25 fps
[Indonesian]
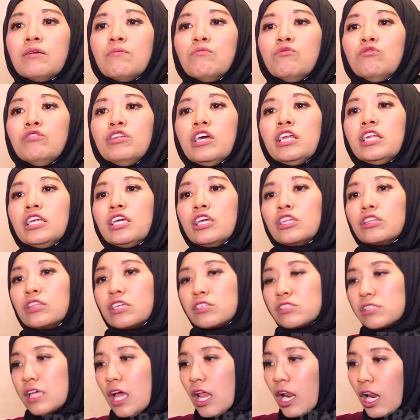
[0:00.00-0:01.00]
kemudian kita
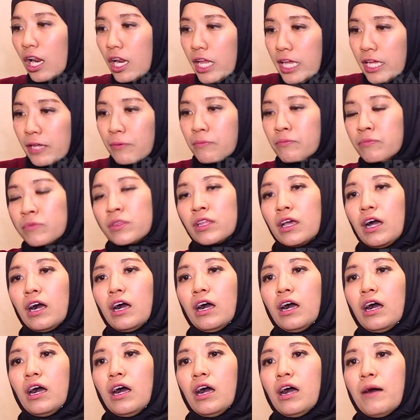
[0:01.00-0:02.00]
saling
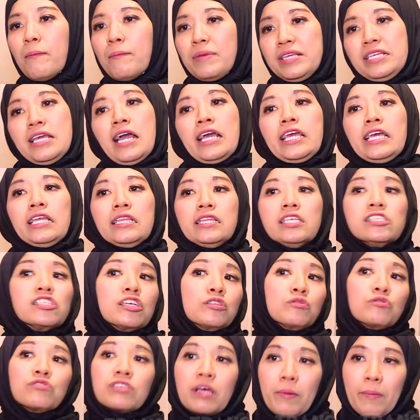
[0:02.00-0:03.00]
eh, menyakiti
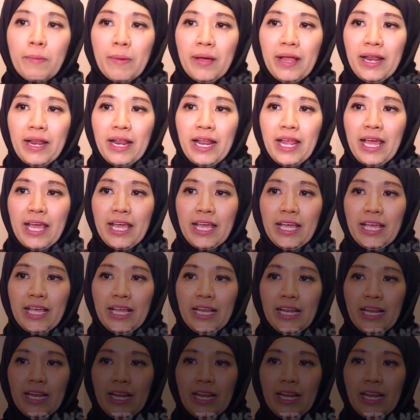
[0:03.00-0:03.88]
satu sama lain.